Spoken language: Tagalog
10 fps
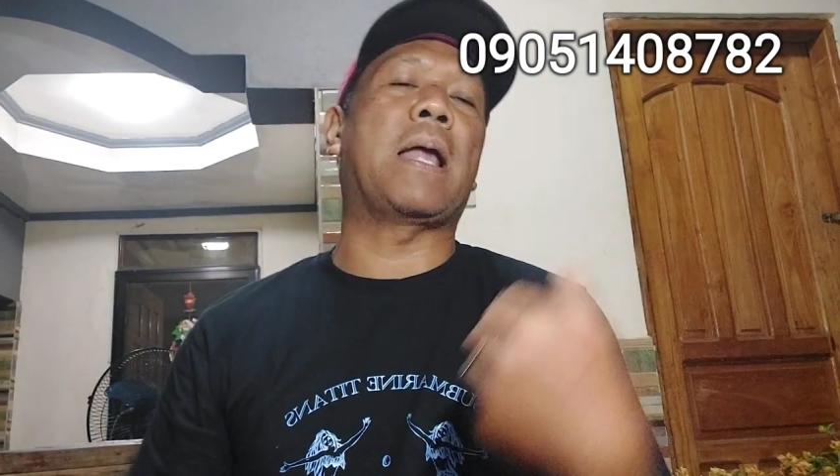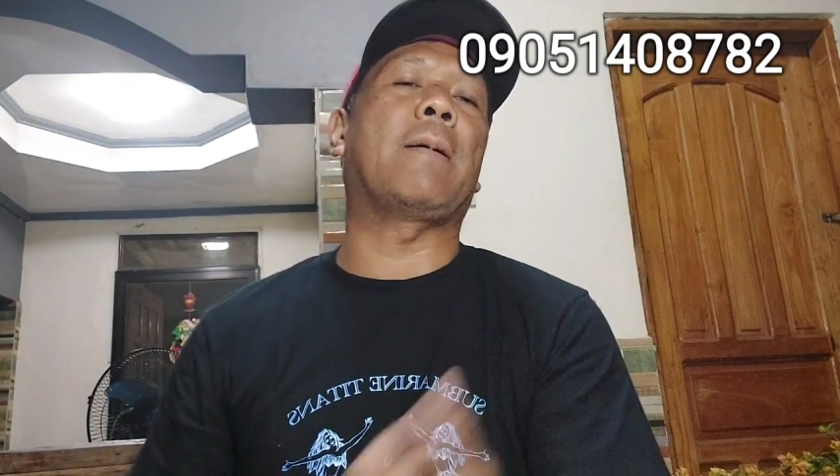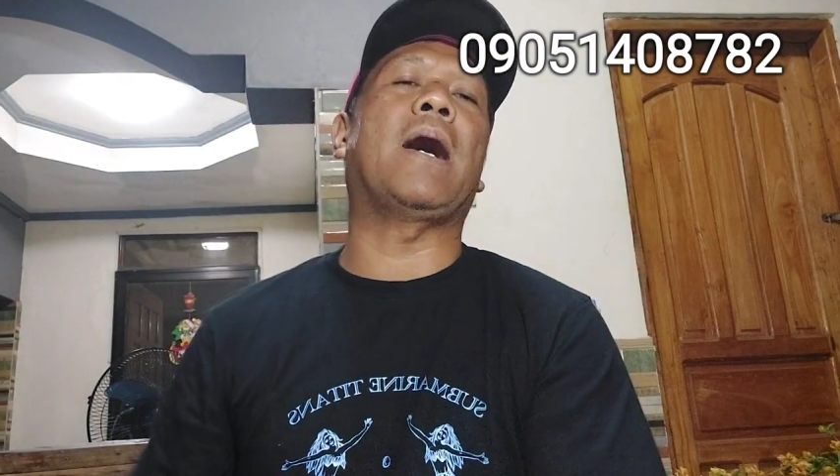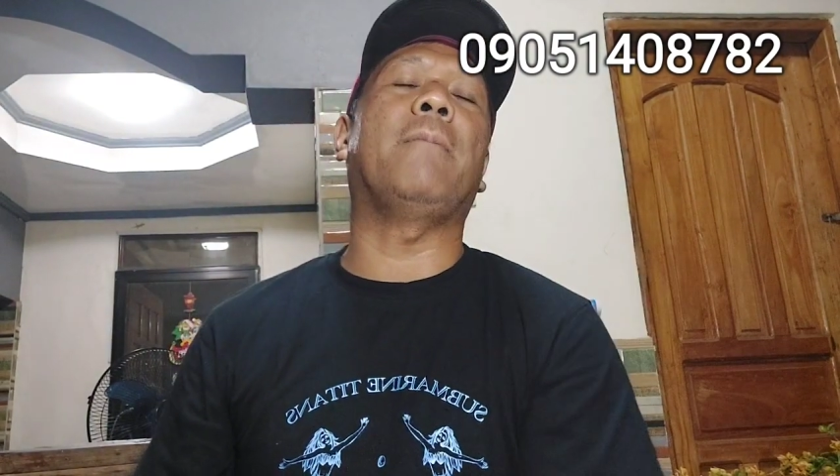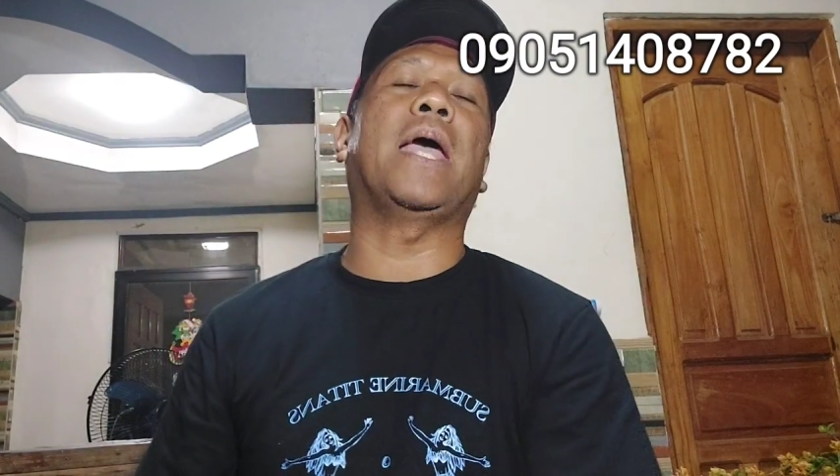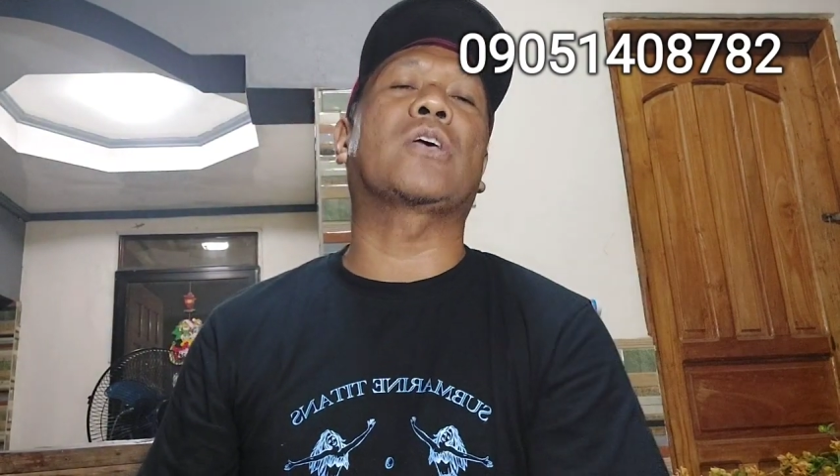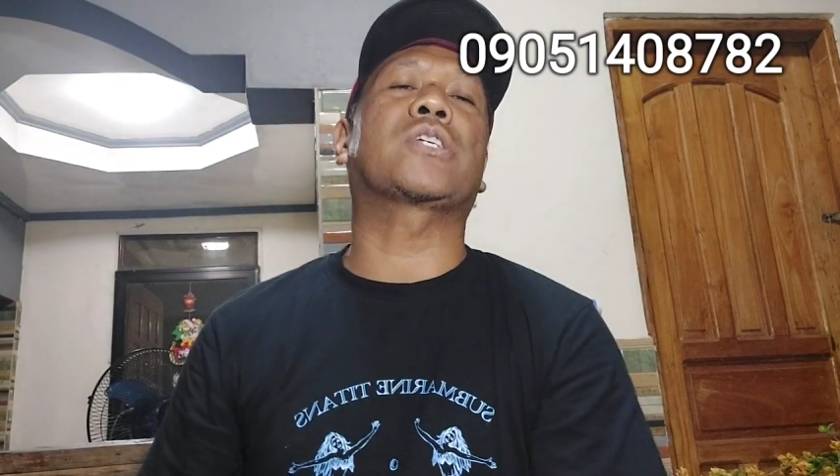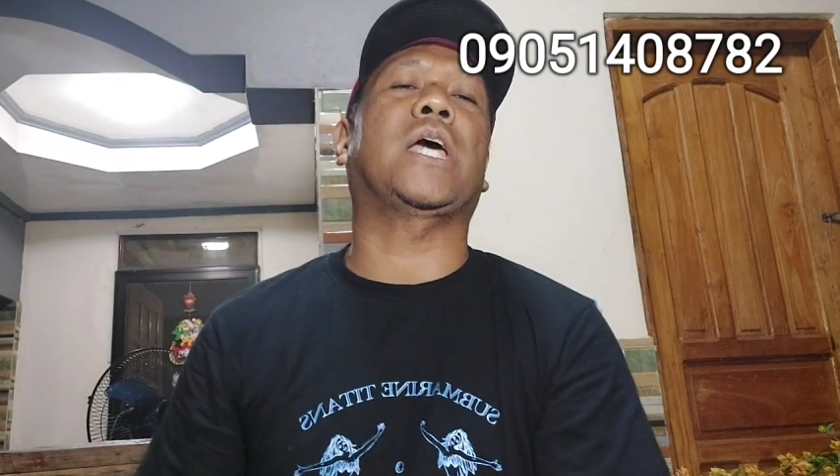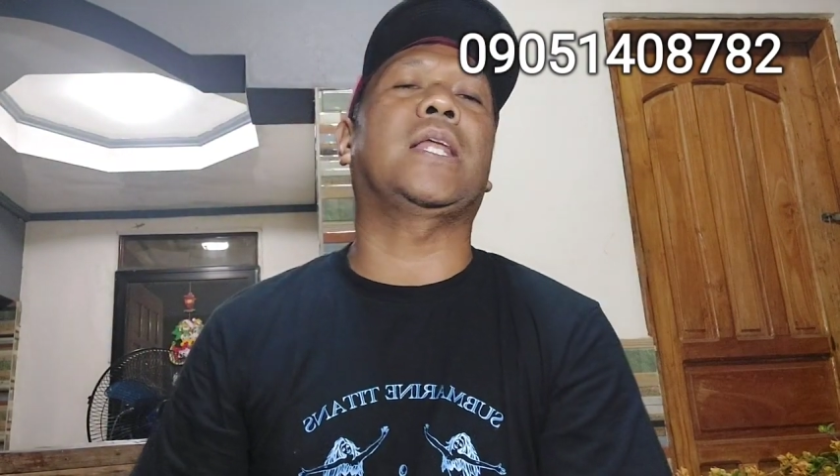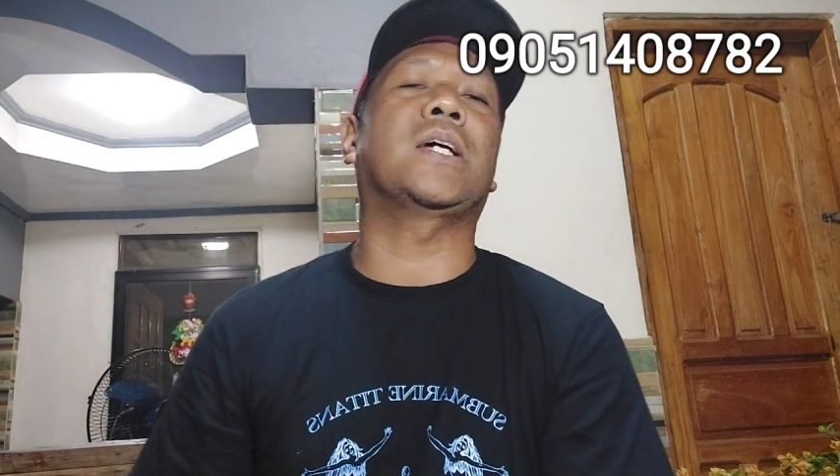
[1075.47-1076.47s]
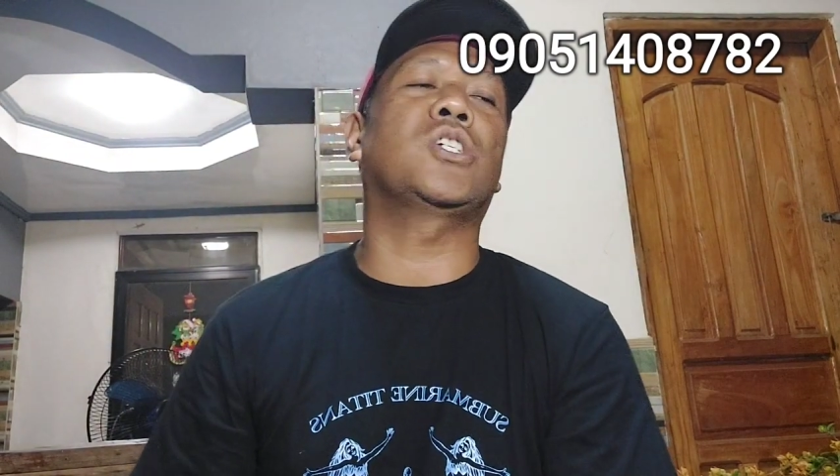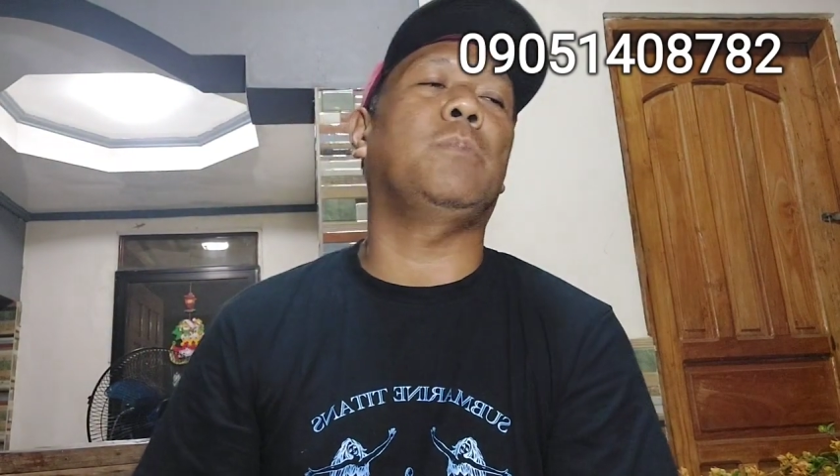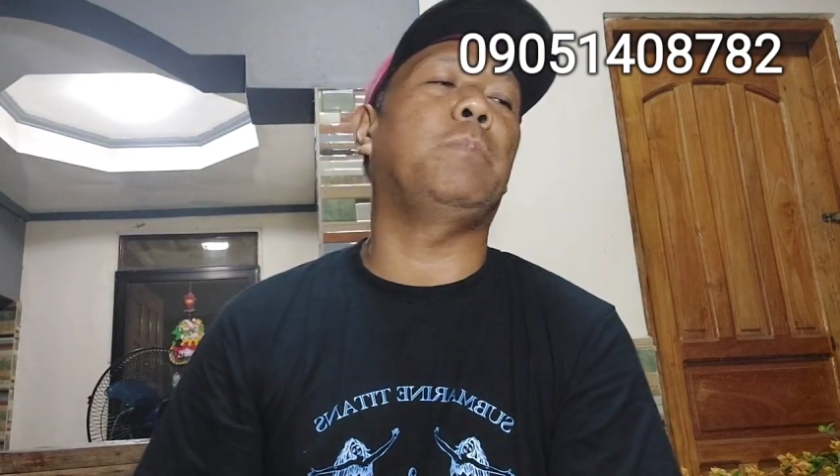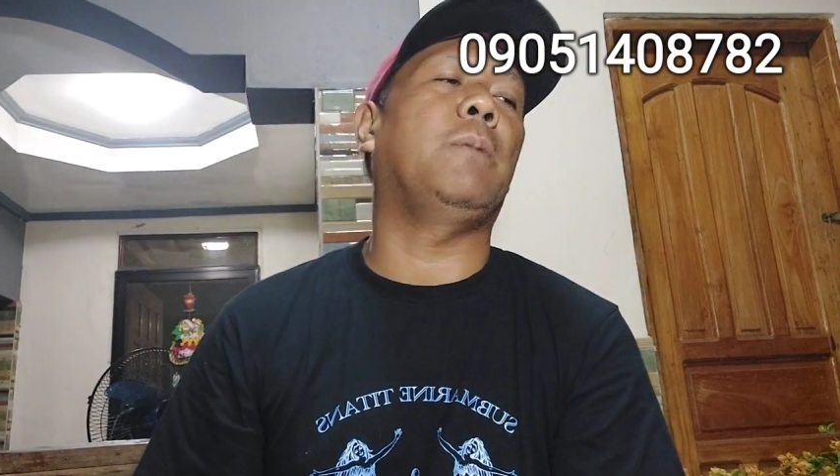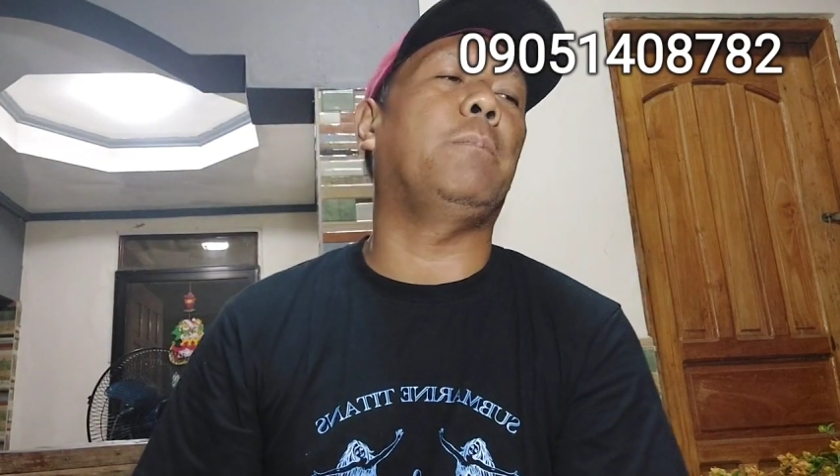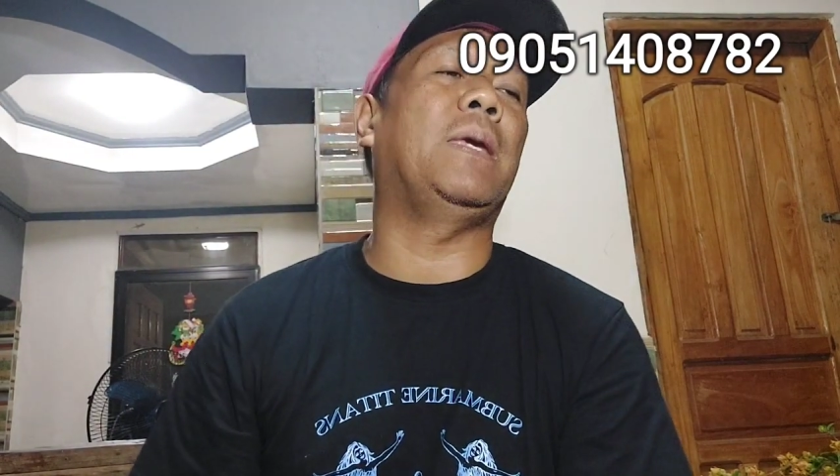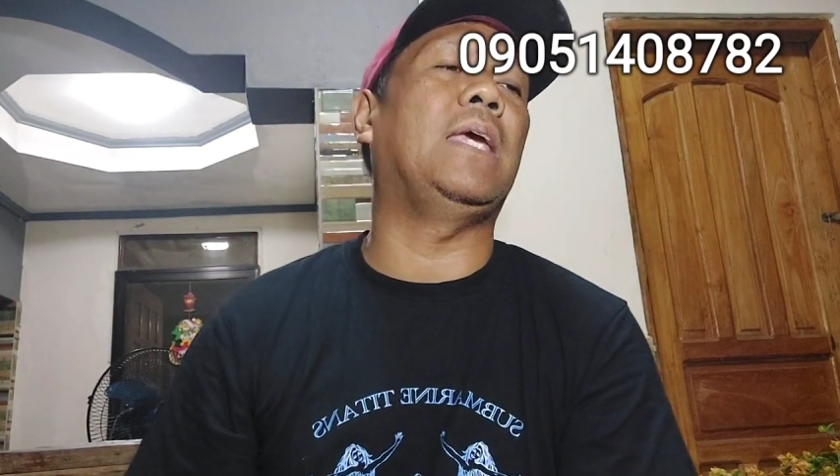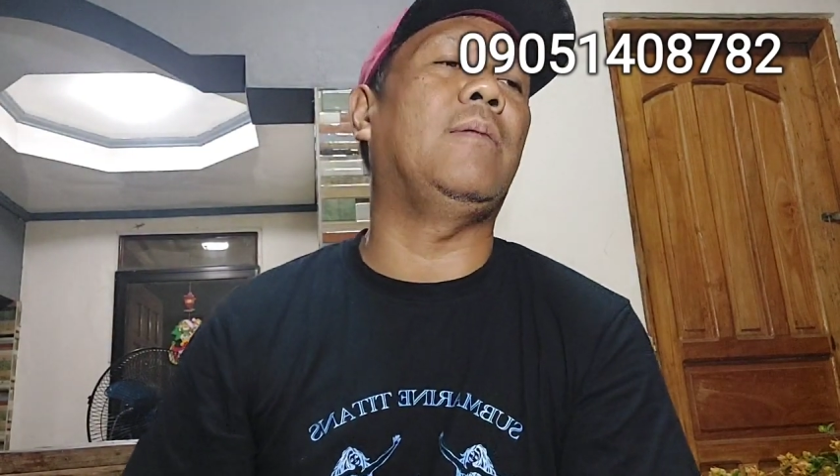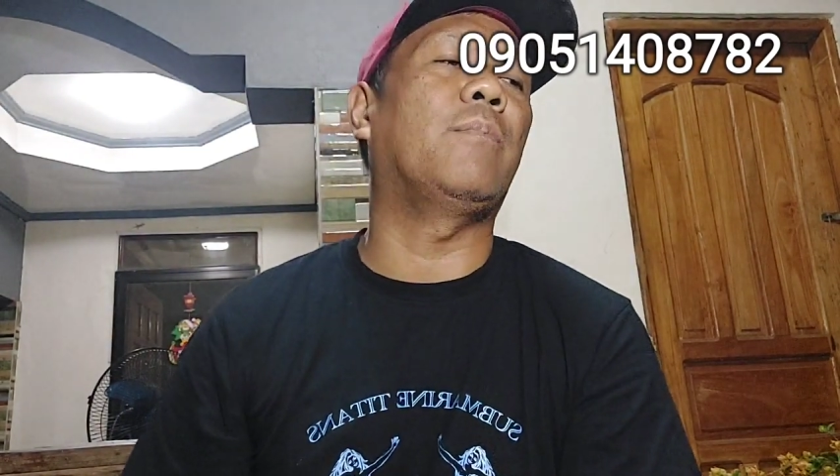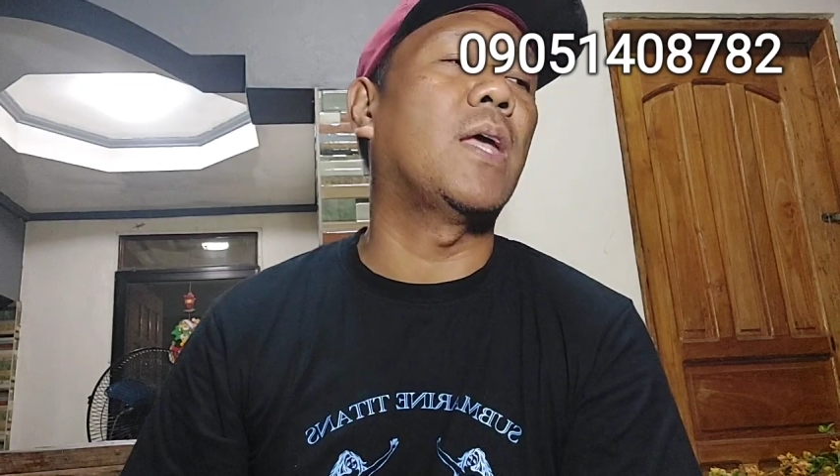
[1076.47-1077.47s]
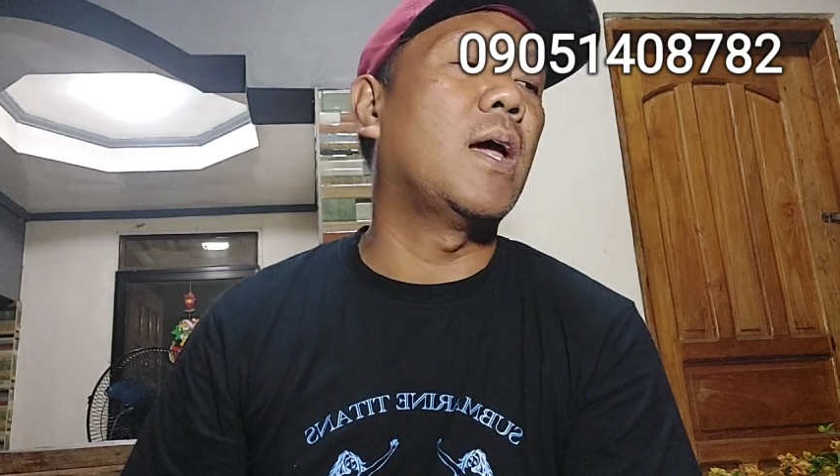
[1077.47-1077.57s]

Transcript: para makamenos kayo ng shipping fee.